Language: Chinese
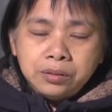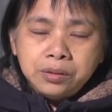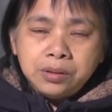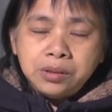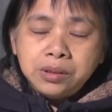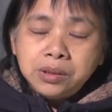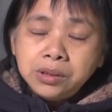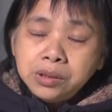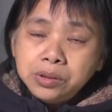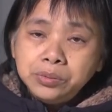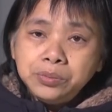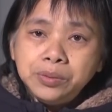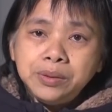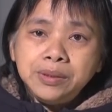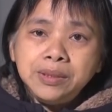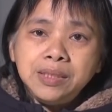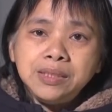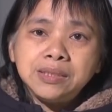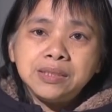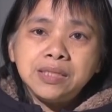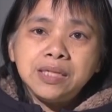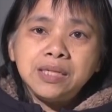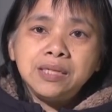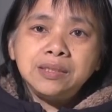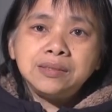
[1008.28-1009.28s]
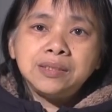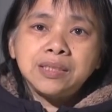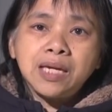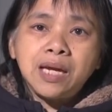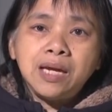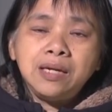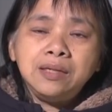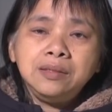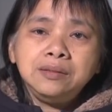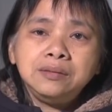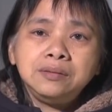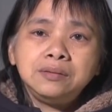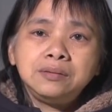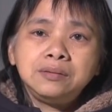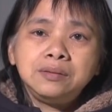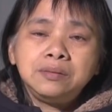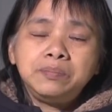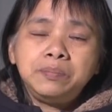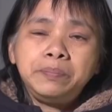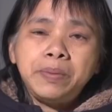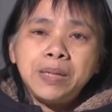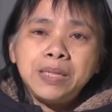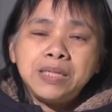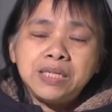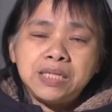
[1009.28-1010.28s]
基于那些在
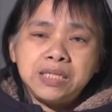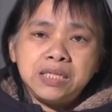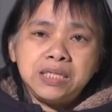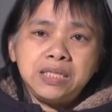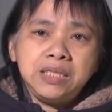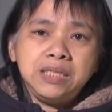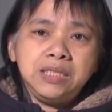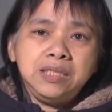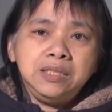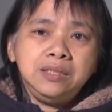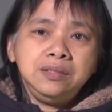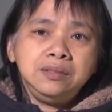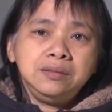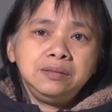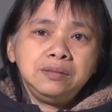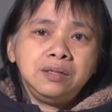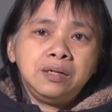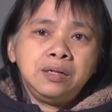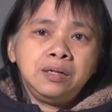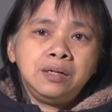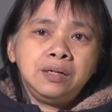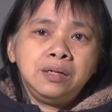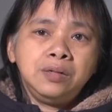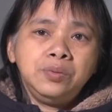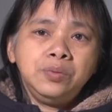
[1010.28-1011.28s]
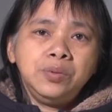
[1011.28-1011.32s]
被隔离呃，